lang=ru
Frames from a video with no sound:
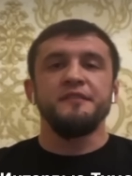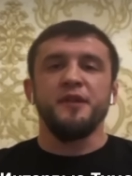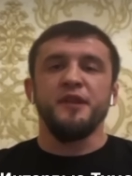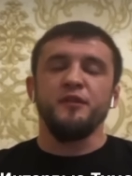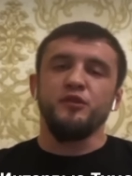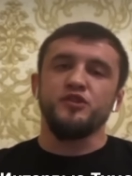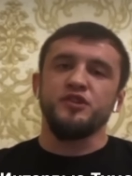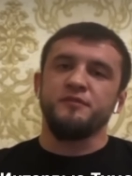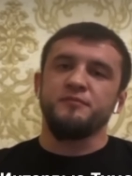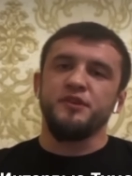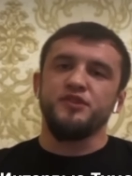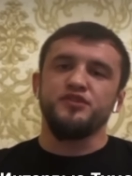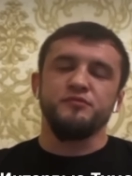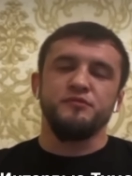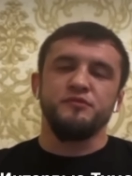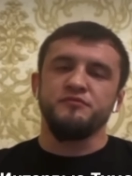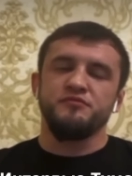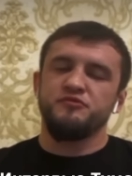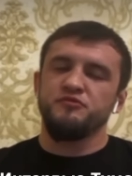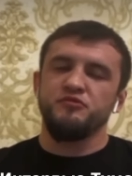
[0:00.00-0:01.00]
Если предложат,
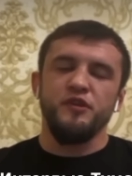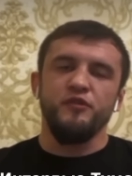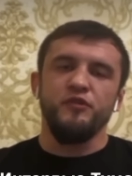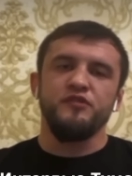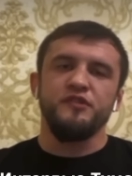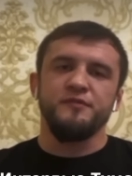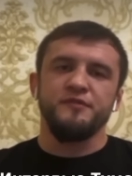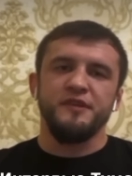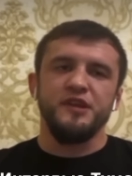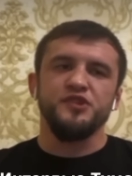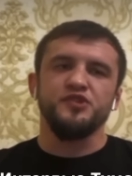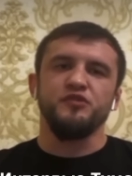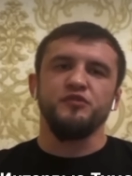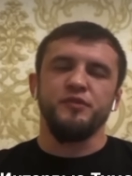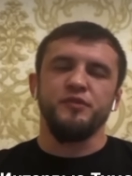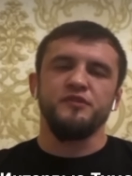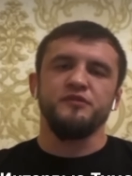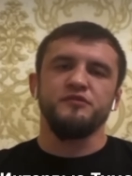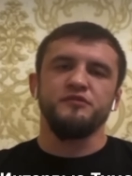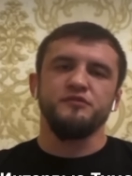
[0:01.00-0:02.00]
почему? С удовольствием с
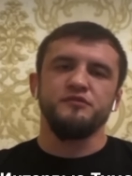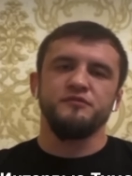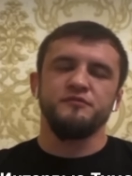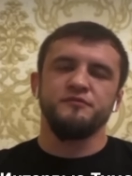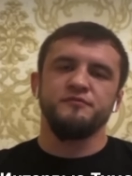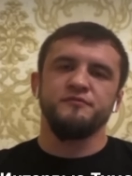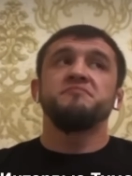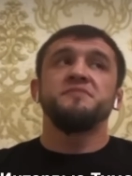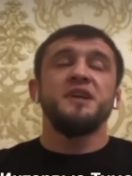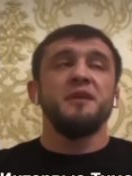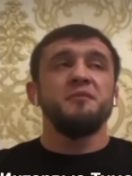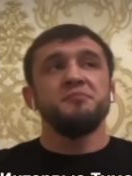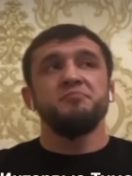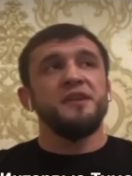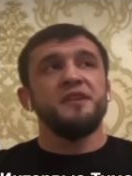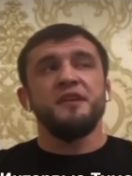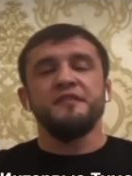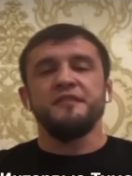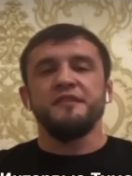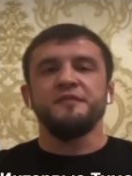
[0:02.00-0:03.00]
Корешковым подерусь. Я бы
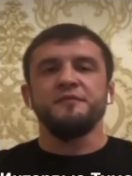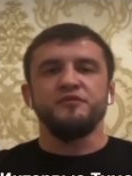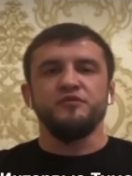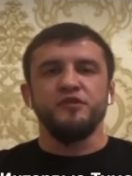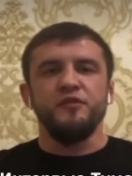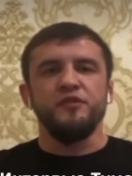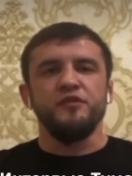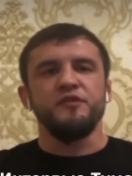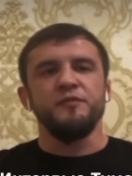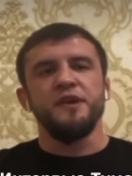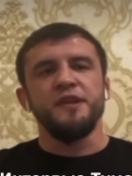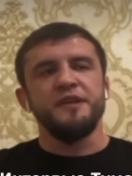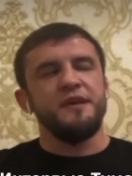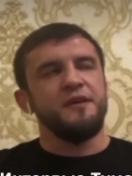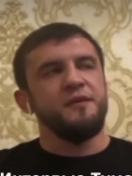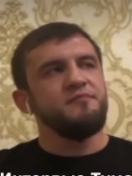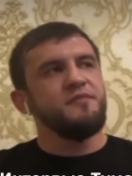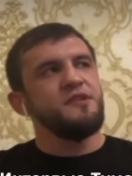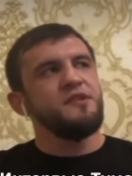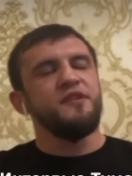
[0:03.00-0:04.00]
подрался с ним с удовольствием.
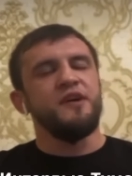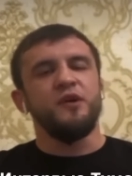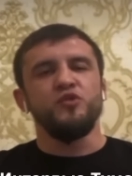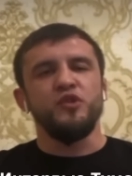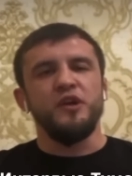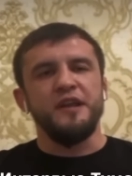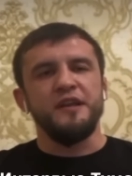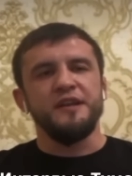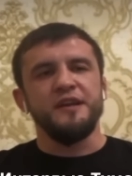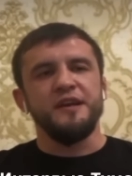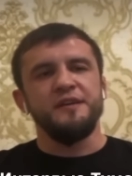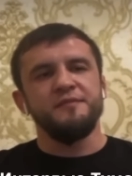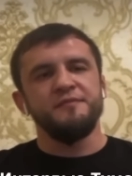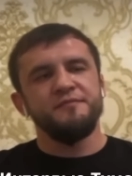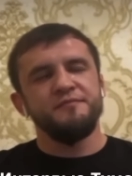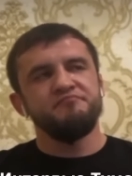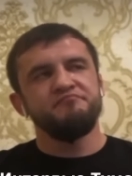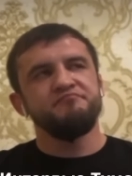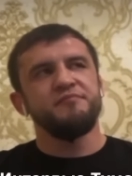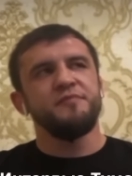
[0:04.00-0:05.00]
Это два ударника,
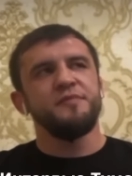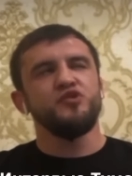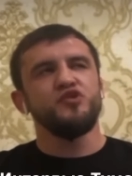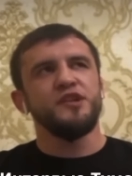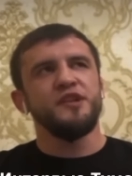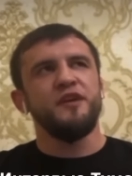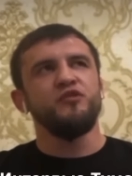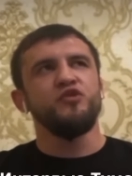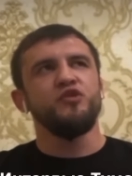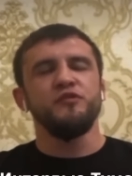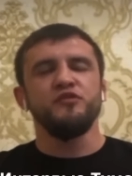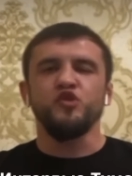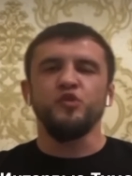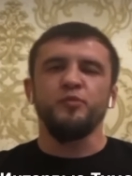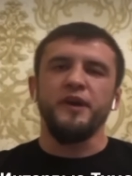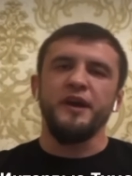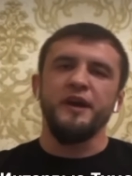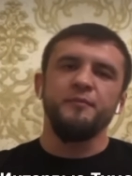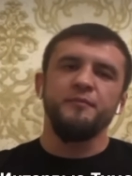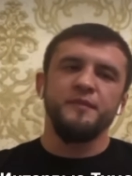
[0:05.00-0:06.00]
мы уже давно
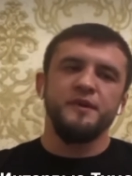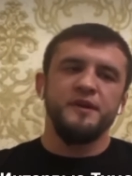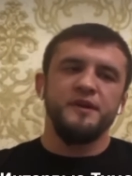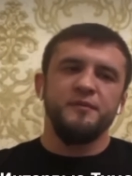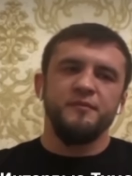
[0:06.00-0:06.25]
выступаем.